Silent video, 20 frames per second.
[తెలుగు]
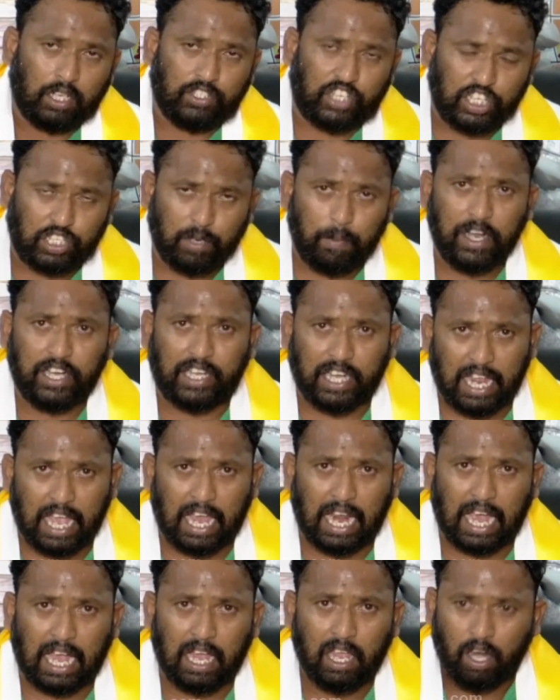జడ్జిమెంట్
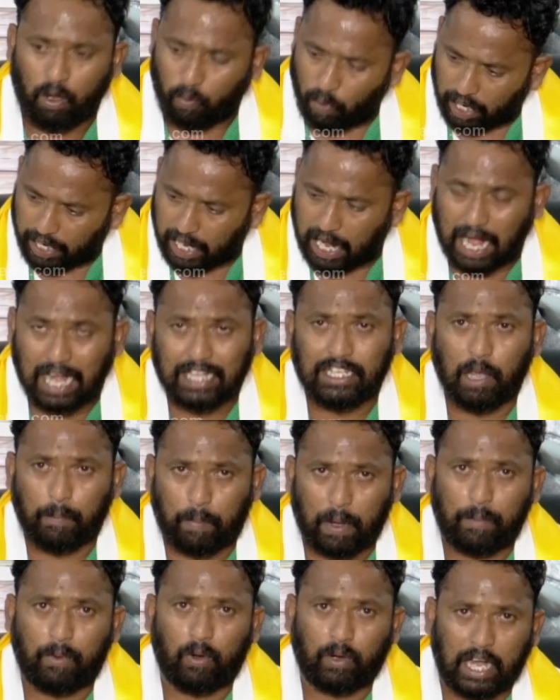ఇవ్వాలా వాడు ఆది
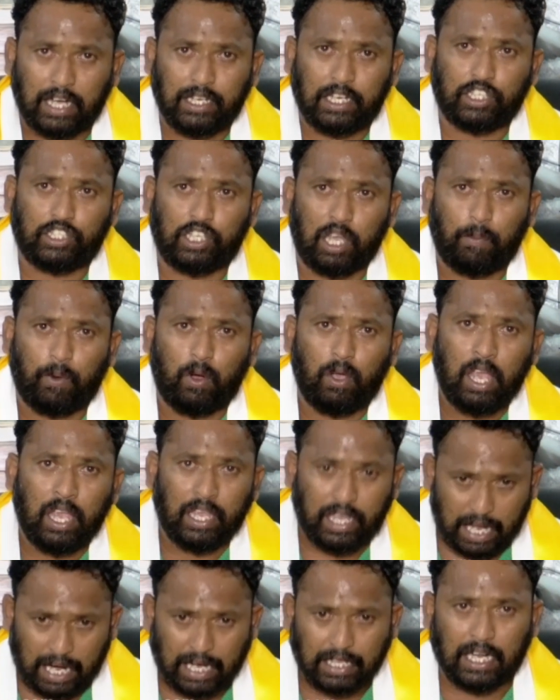పాపం గంట సేపు
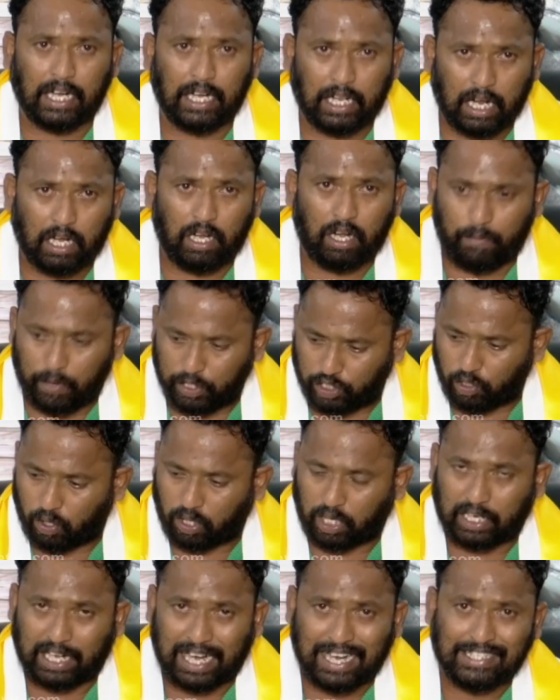ఏకదాటిగా
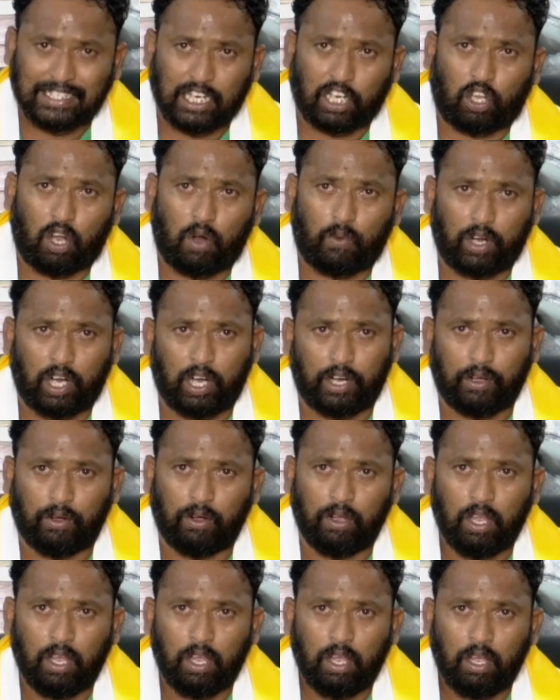నవ్వించుడు ఒక ట్రెండ్ సెట్లో ఉన్నాడు
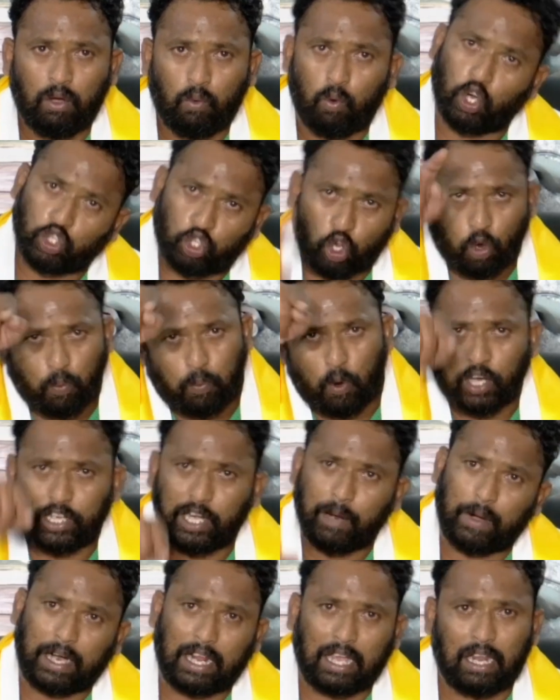వాడితో నువ్వు
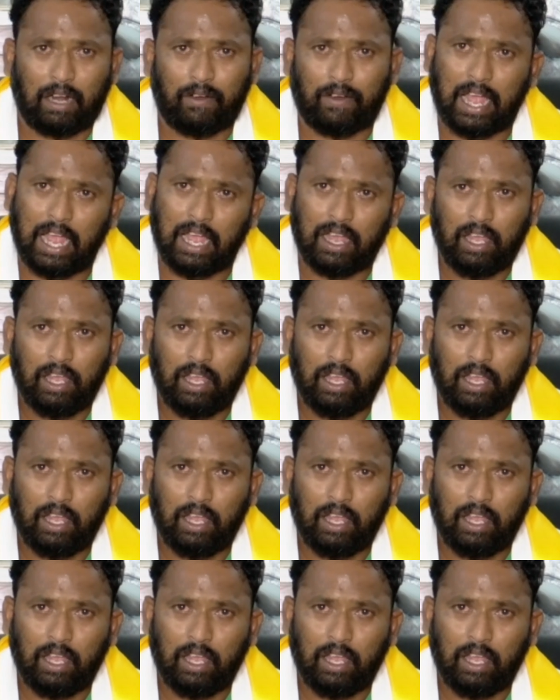పోటీ పడగలవా